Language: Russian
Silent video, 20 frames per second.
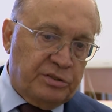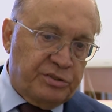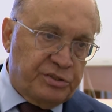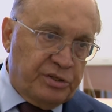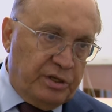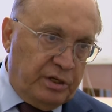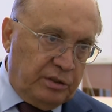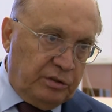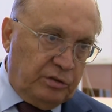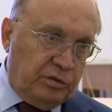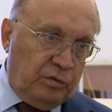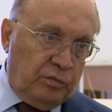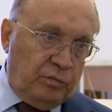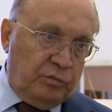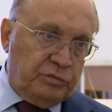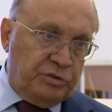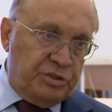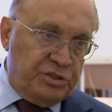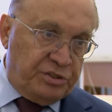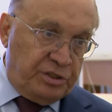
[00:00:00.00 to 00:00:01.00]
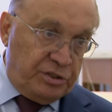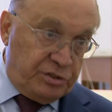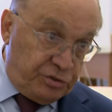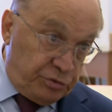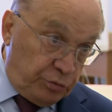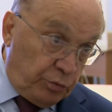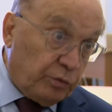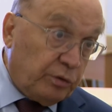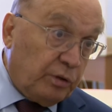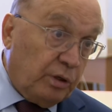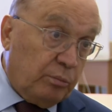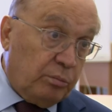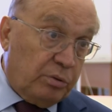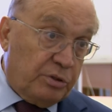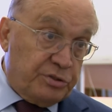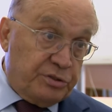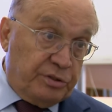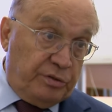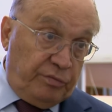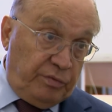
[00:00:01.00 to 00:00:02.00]
центров, дистанционного
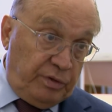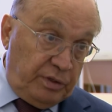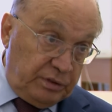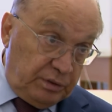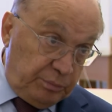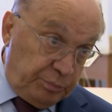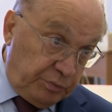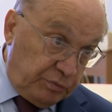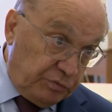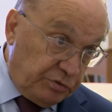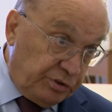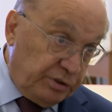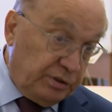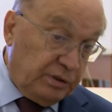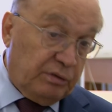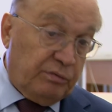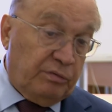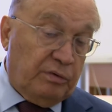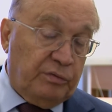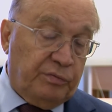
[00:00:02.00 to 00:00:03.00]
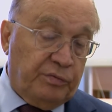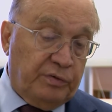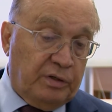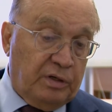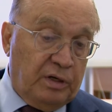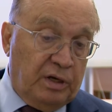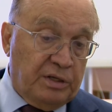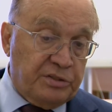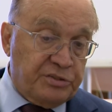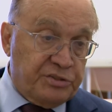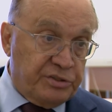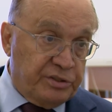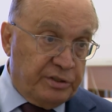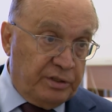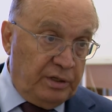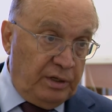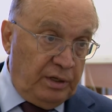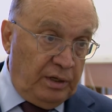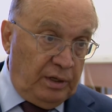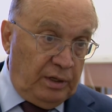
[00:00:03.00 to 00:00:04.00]
образования, повышение
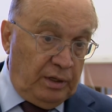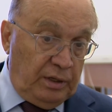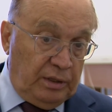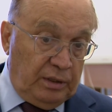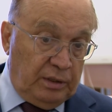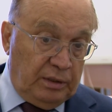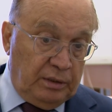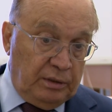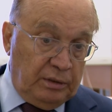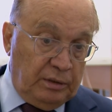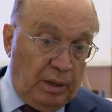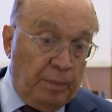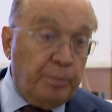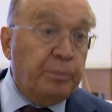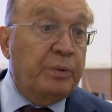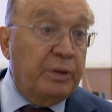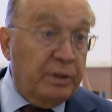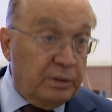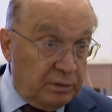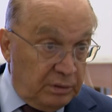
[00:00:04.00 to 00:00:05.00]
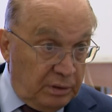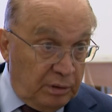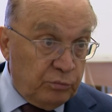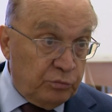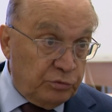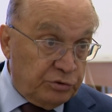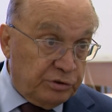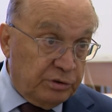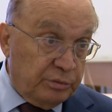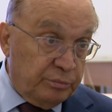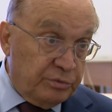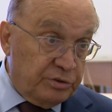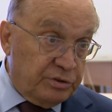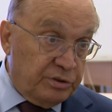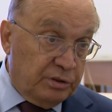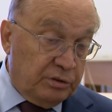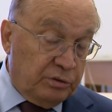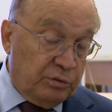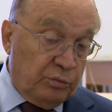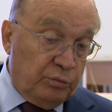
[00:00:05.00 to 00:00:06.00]
квалификации – Э, обмен научными
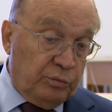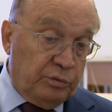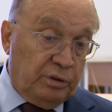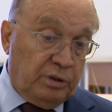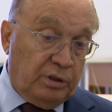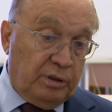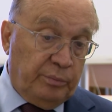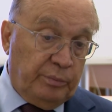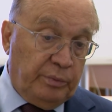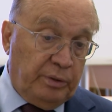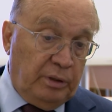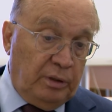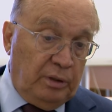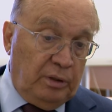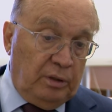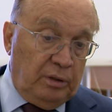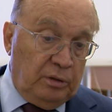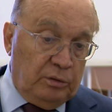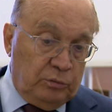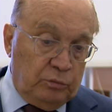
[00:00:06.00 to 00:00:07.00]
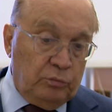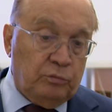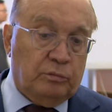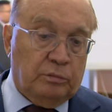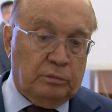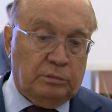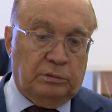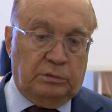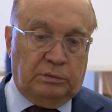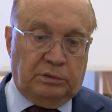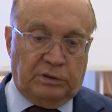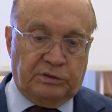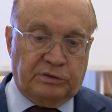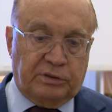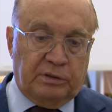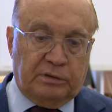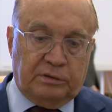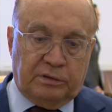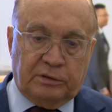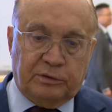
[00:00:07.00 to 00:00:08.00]
сотрудниками. Ну, так
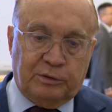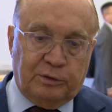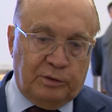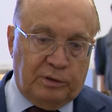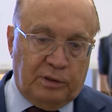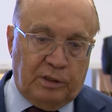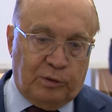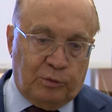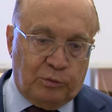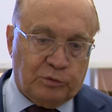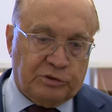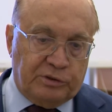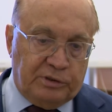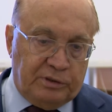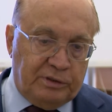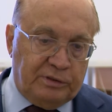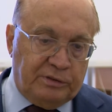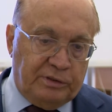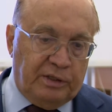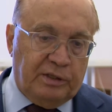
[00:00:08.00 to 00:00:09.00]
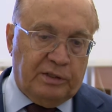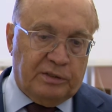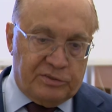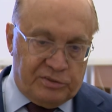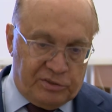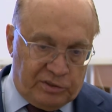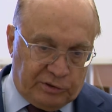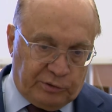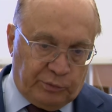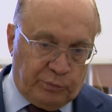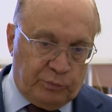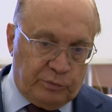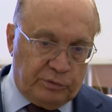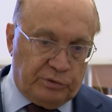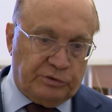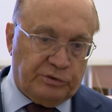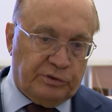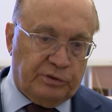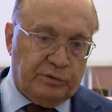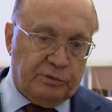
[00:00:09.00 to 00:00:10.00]
сказать, это хорошая идея
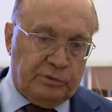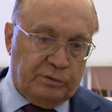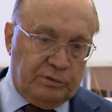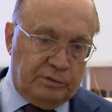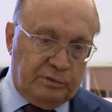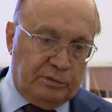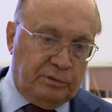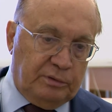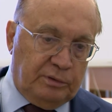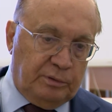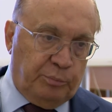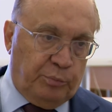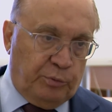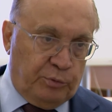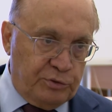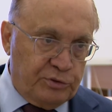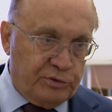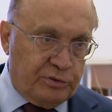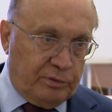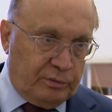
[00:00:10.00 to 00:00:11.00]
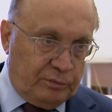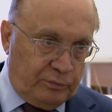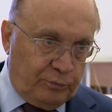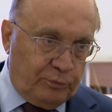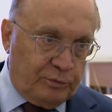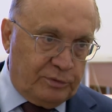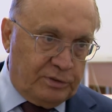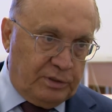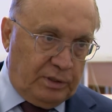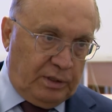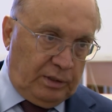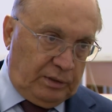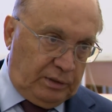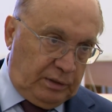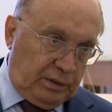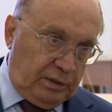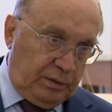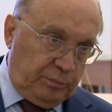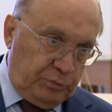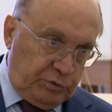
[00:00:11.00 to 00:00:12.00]
сотрудничать не просто двух стран,
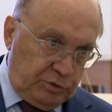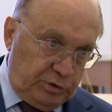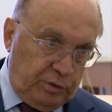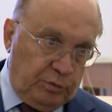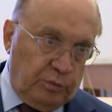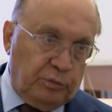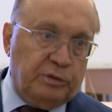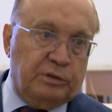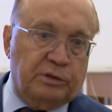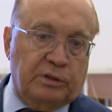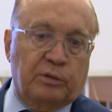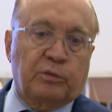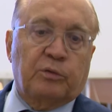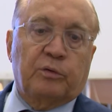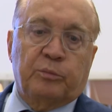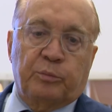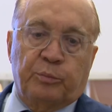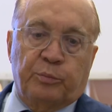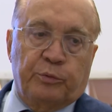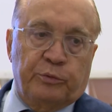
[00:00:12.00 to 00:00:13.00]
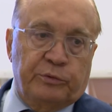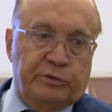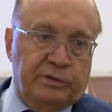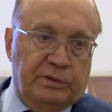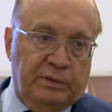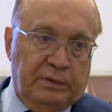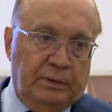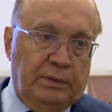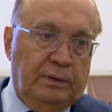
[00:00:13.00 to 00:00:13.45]
а международный такой путь.